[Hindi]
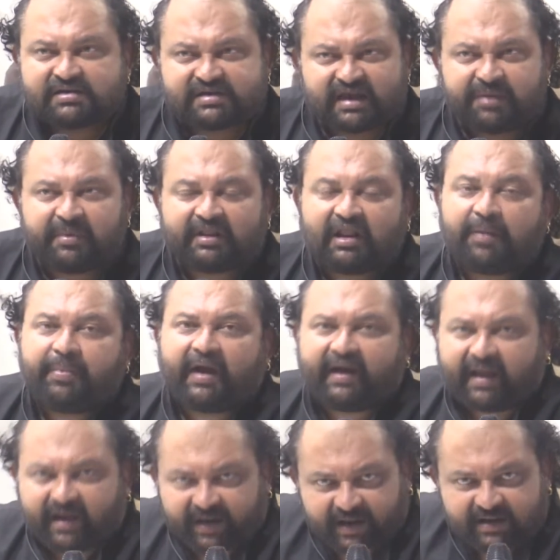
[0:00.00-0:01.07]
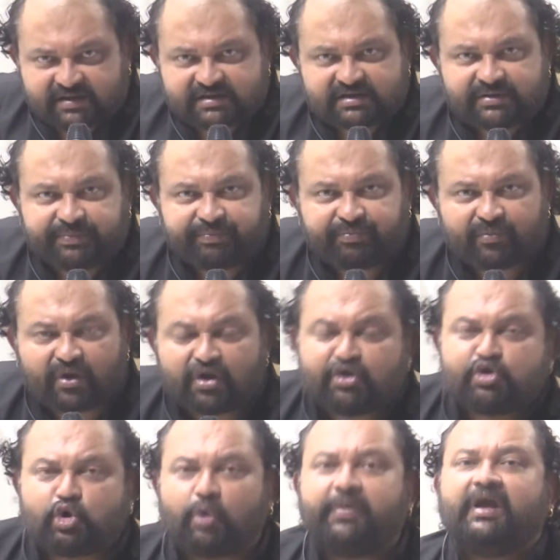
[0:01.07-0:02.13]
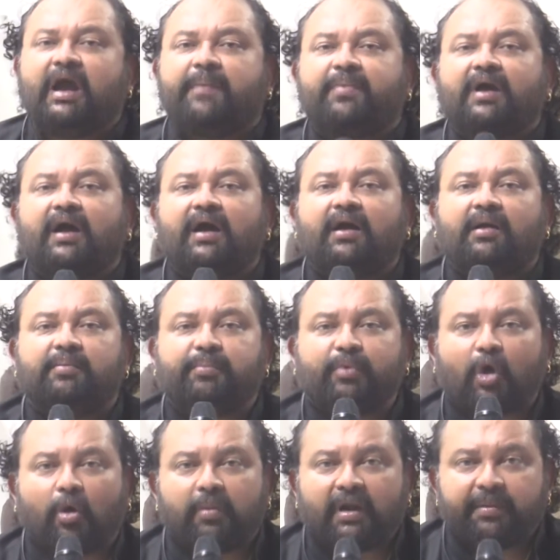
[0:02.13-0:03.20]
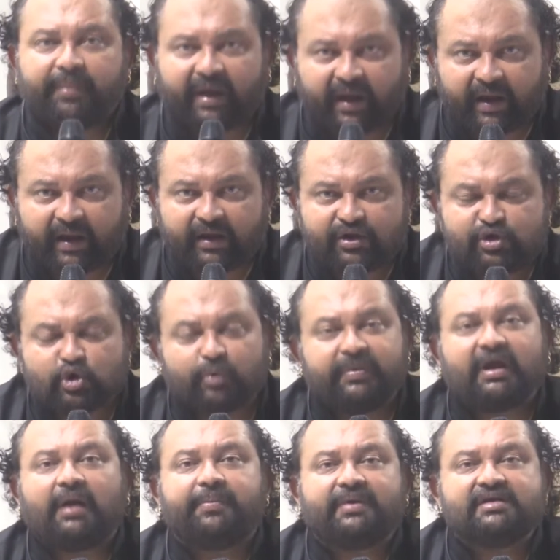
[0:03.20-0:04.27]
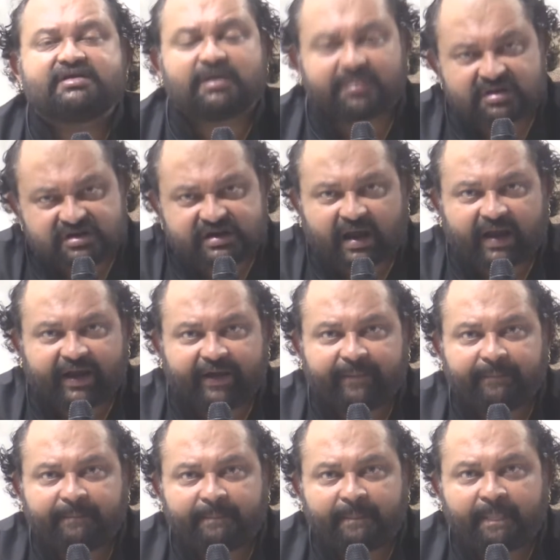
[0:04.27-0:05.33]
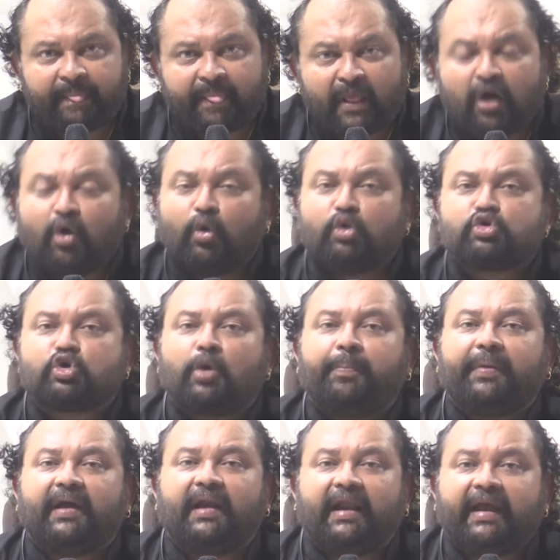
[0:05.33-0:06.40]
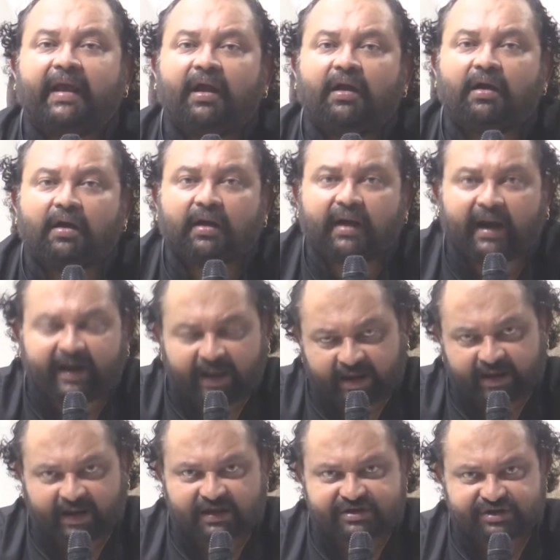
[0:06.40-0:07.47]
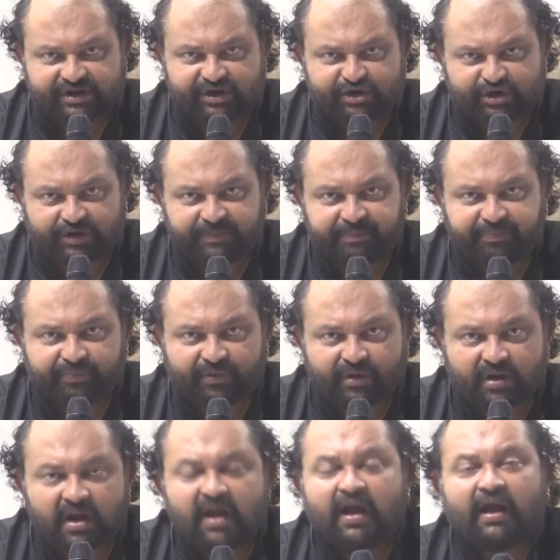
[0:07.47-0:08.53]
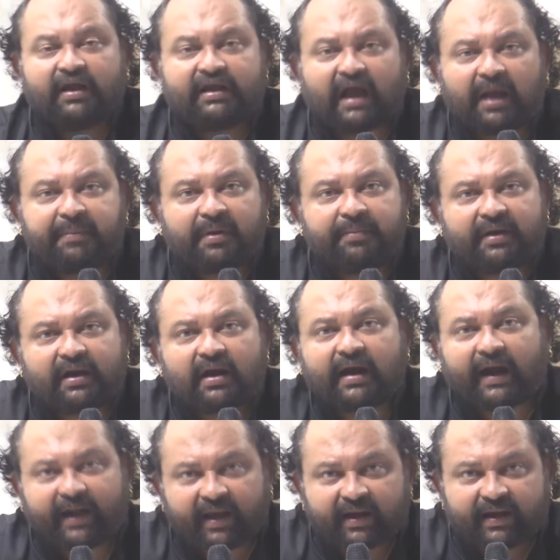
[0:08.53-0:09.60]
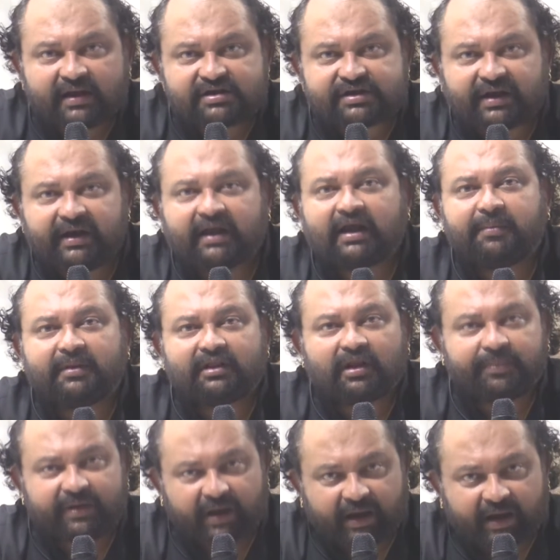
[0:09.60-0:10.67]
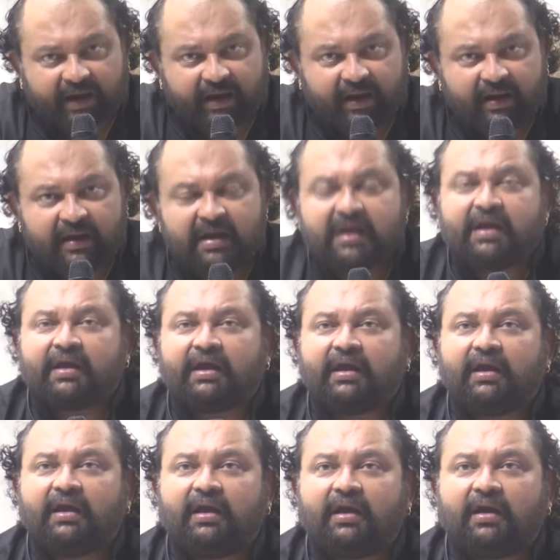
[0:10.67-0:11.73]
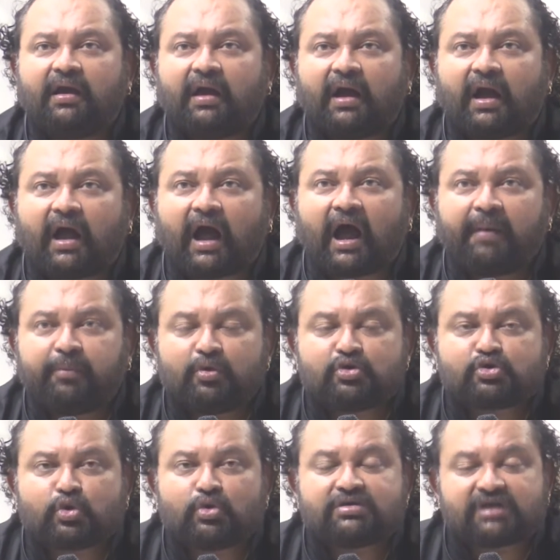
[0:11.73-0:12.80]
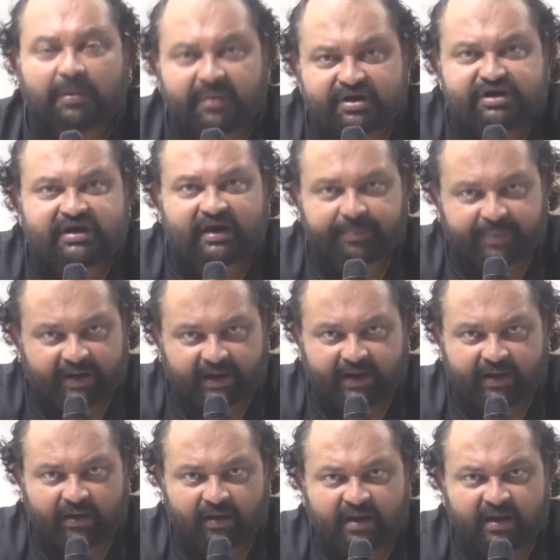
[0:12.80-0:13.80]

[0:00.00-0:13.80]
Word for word: सी मतलब कैटेगराइज जो भी आपका प्रॉब्लम है जो भी आपकी समस्या है उसको पहले कैटेगराइज कीजिए यहाँ पे मेरा कैटेगराइज करने का मतलब ये है कि आप उसको समझिए पहले